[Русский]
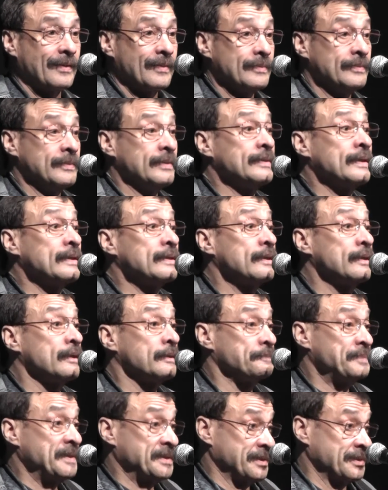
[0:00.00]
Не надо
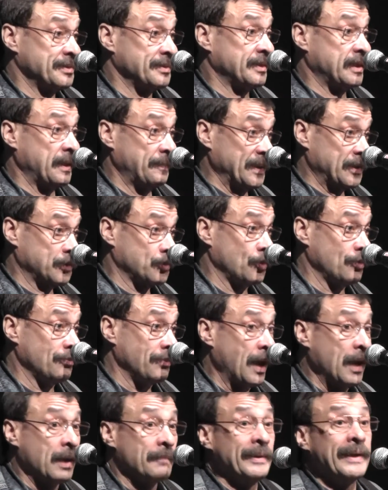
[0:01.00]
писать кипятком
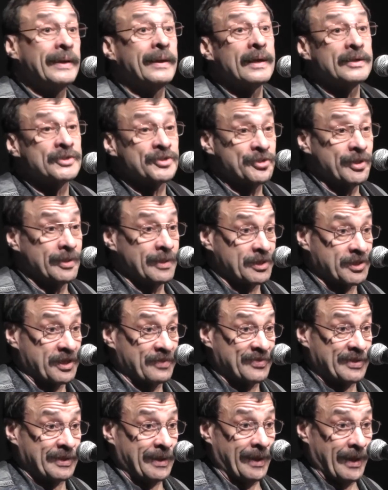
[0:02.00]
при каждой нашей
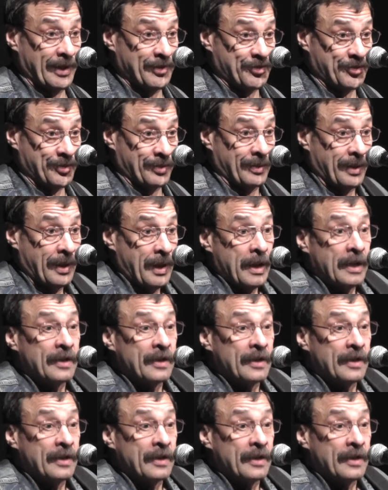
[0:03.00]
встрече,